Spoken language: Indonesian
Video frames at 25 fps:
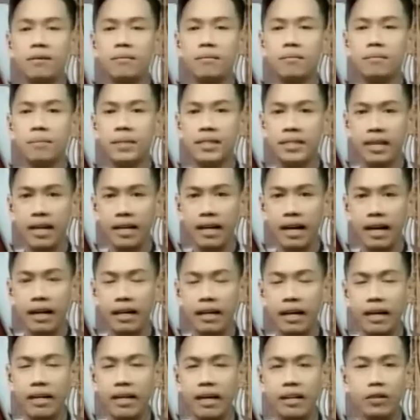
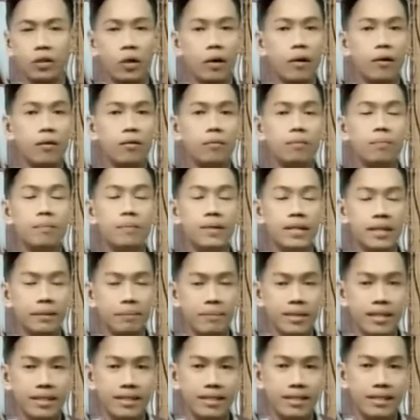bicarakan atau
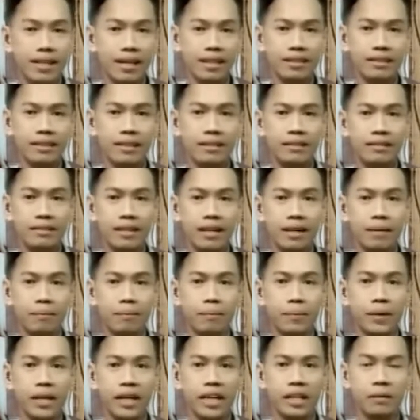berbincang tentang
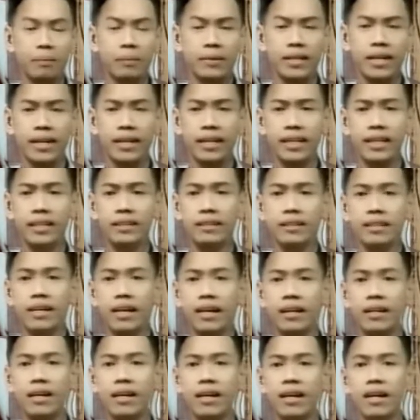penyakit-penyakit
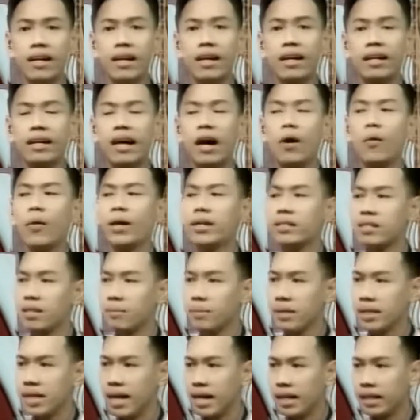yang rawan
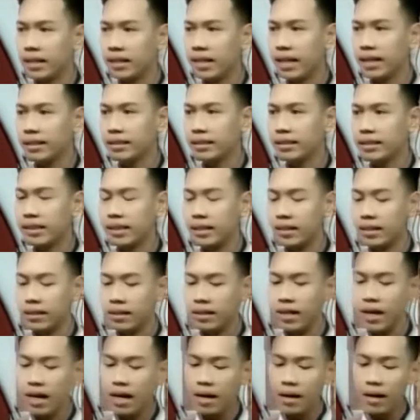sebenarnya ter
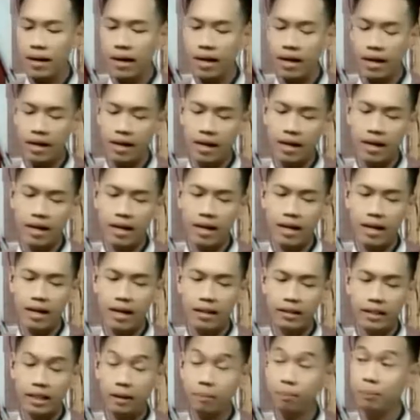uh,
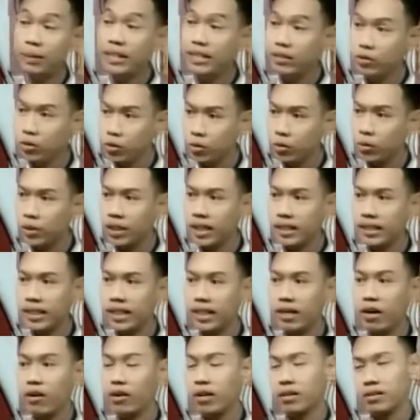terpicu
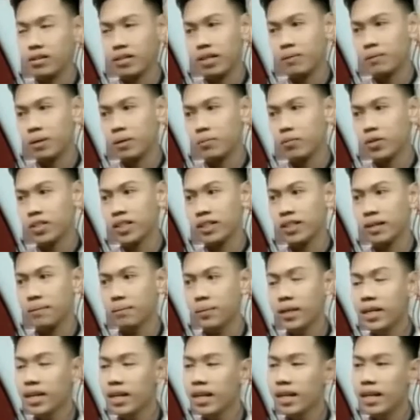ketika orang sedang berpuasa
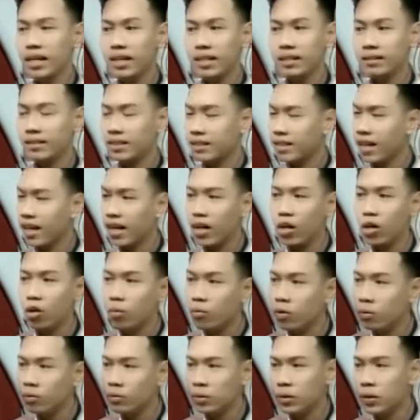tapi secara
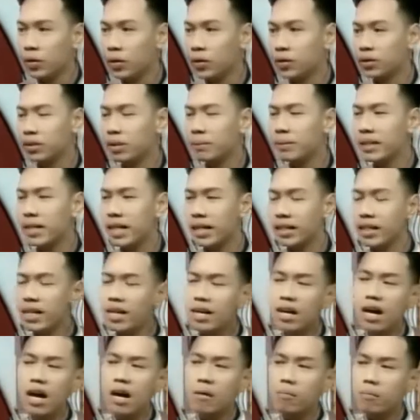umum dulu sebenarnya
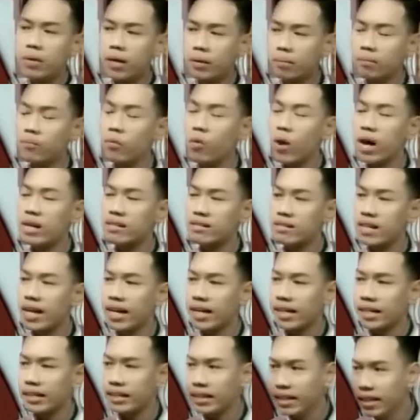berpuasa
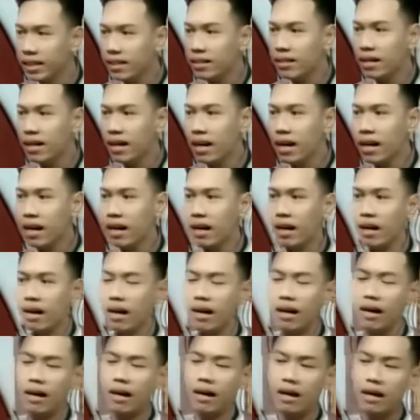ini
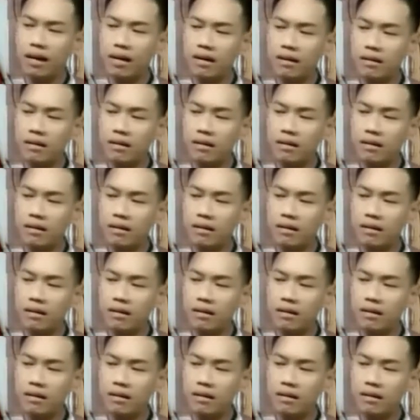uh,